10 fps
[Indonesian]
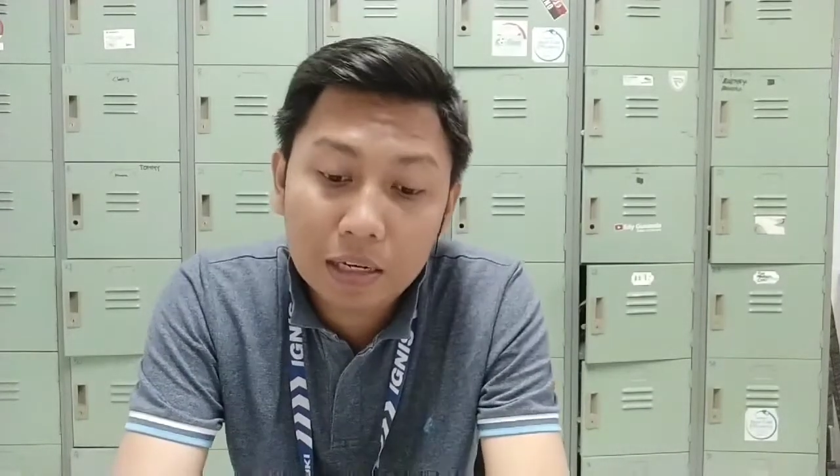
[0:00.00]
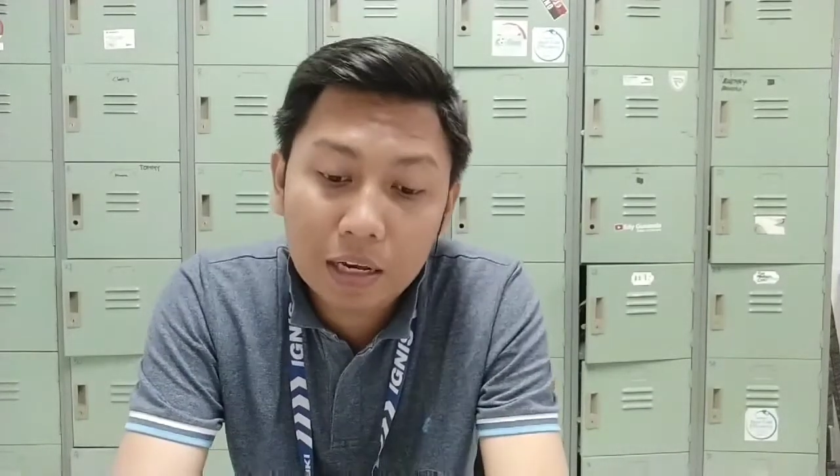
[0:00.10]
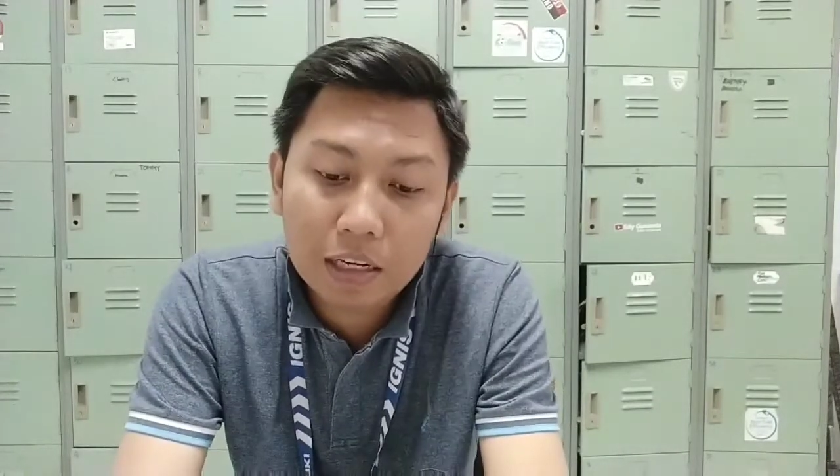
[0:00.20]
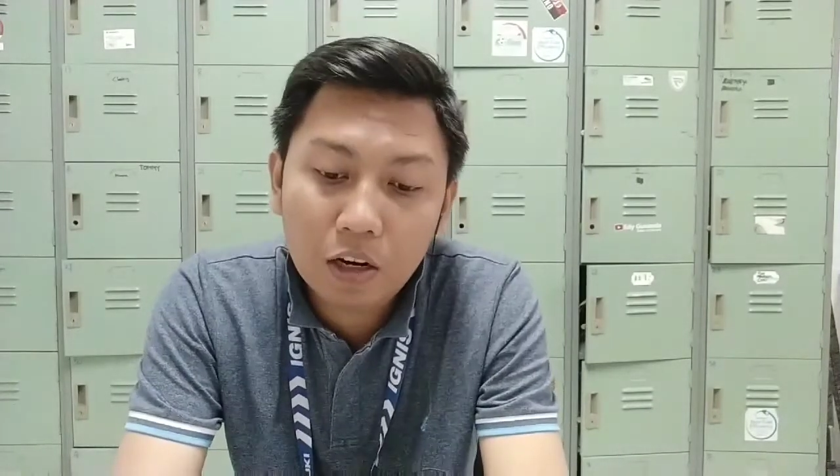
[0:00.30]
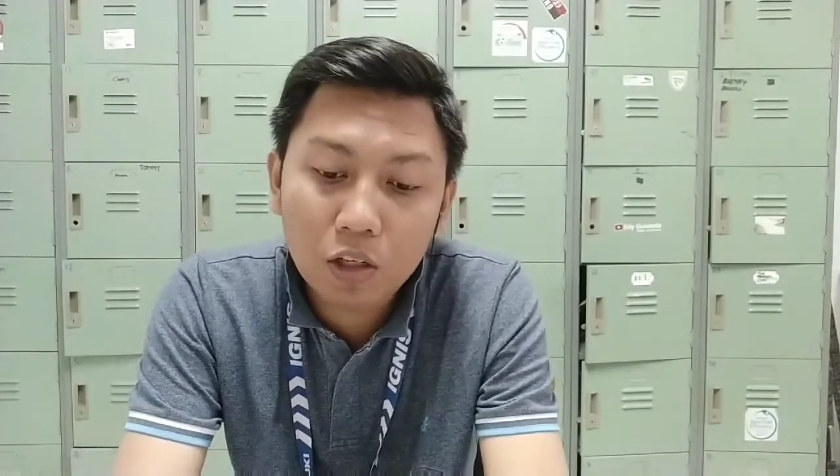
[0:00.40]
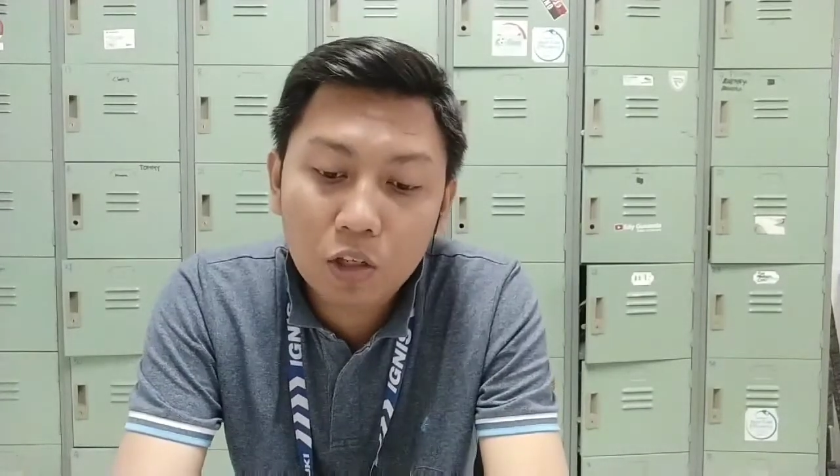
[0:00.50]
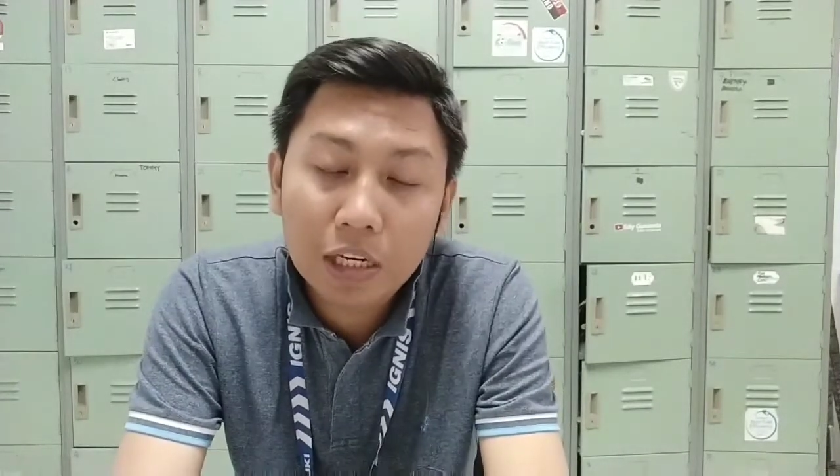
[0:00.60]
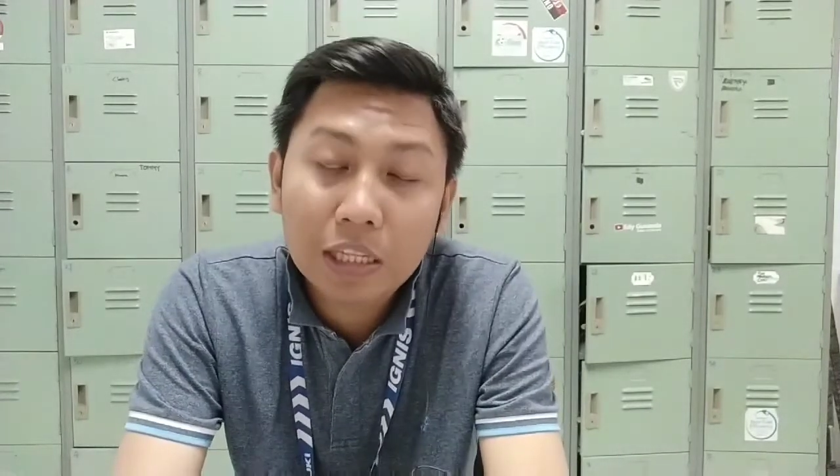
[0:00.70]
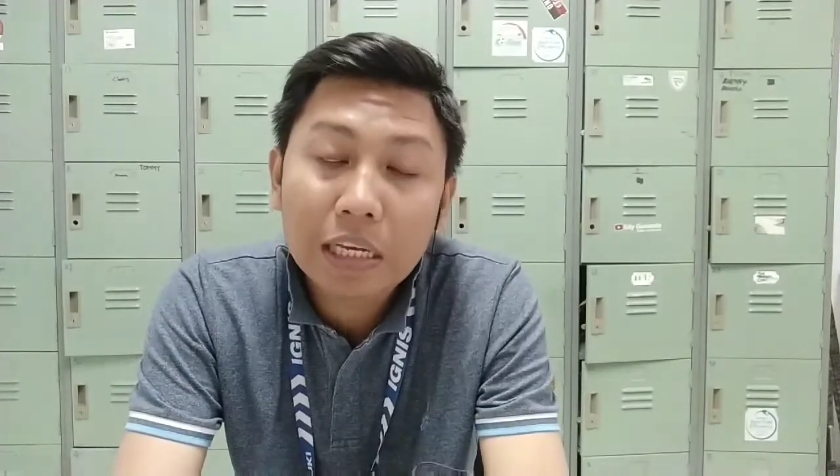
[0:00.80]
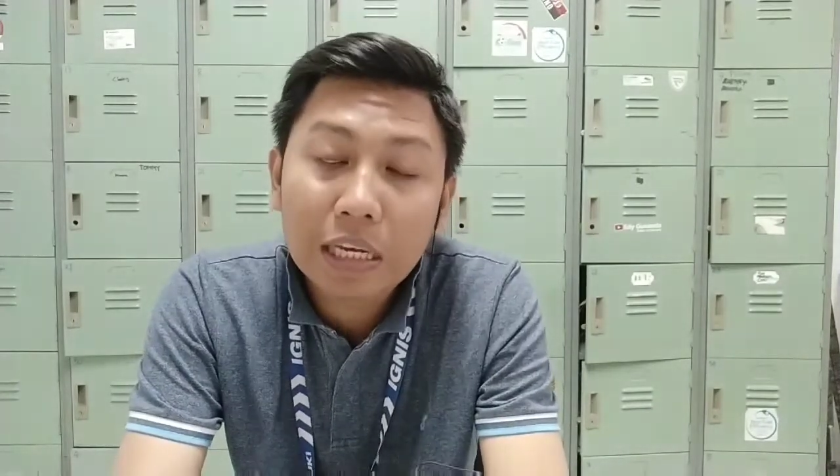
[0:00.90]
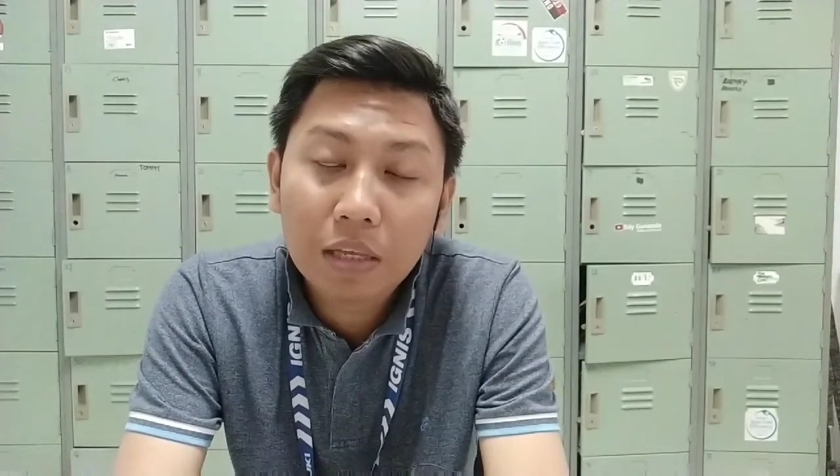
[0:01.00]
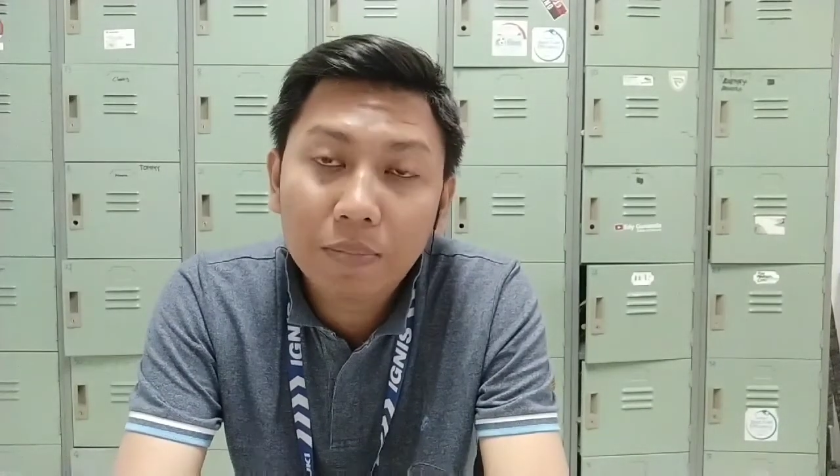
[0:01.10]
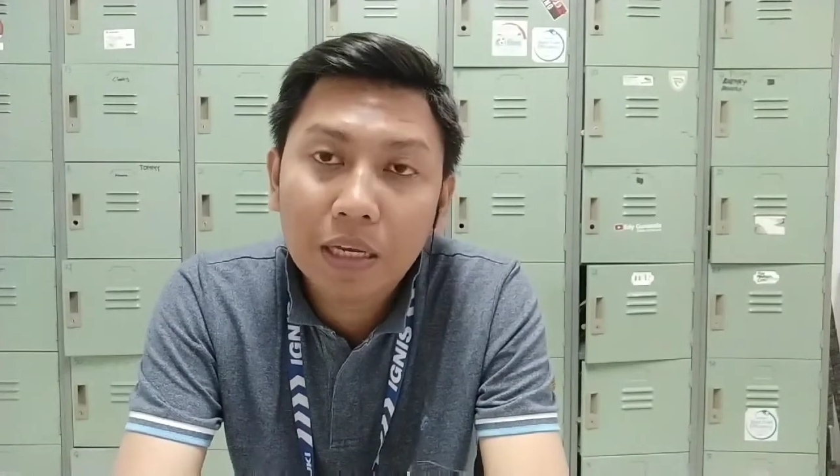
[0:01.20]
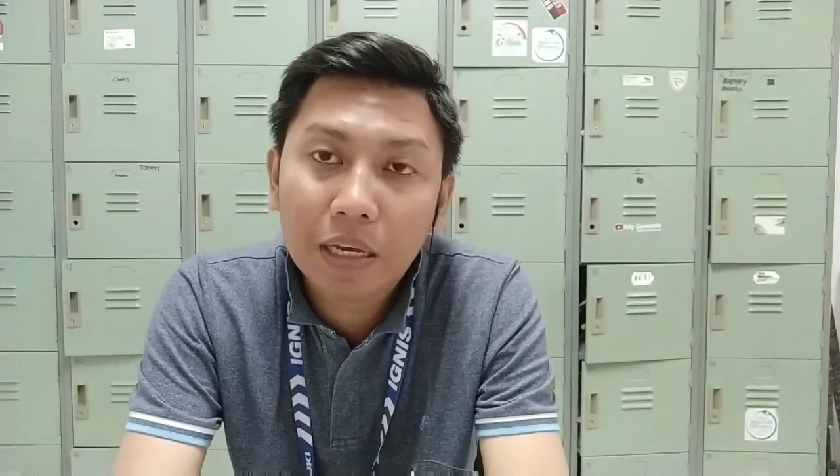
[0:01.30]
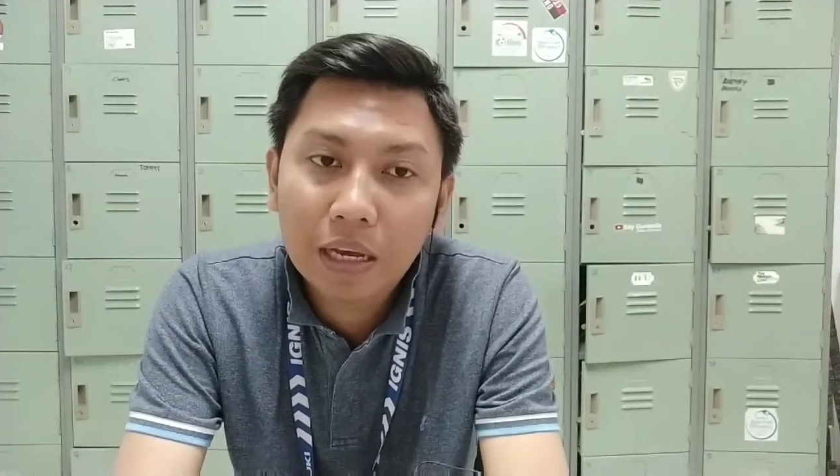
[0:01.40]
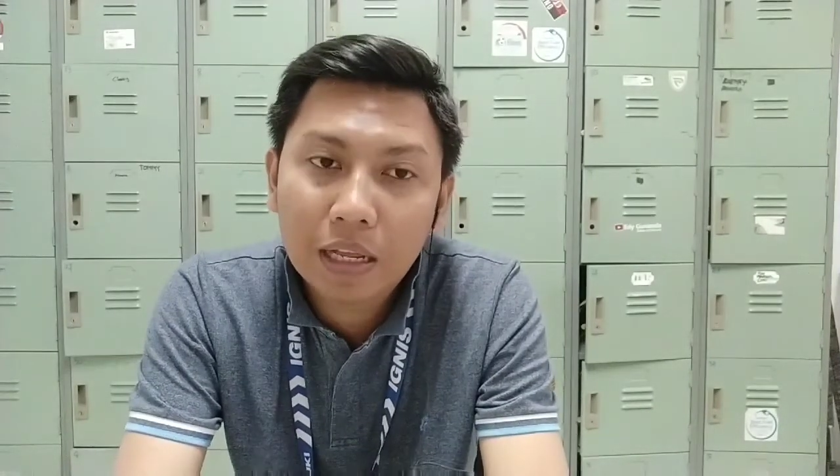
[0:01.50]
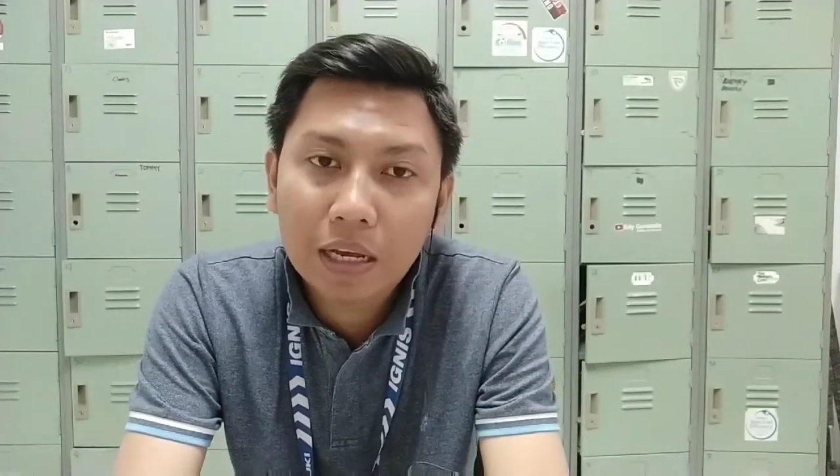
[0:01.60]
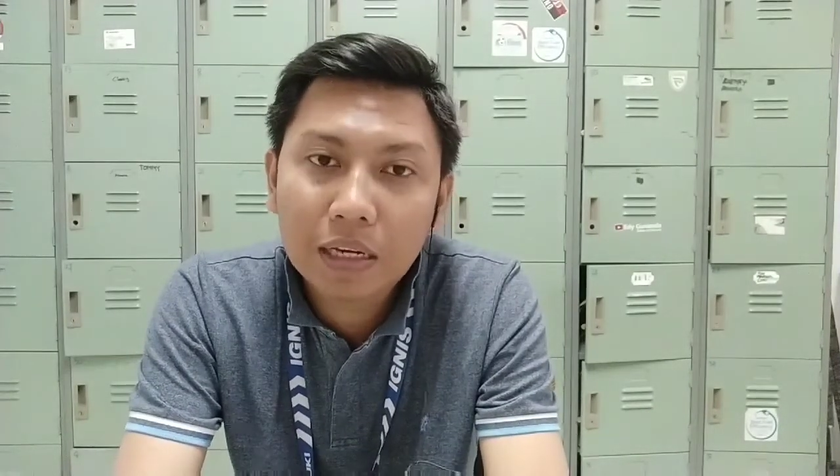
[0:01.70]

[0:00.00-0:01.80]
Karena All New R3 tipe GL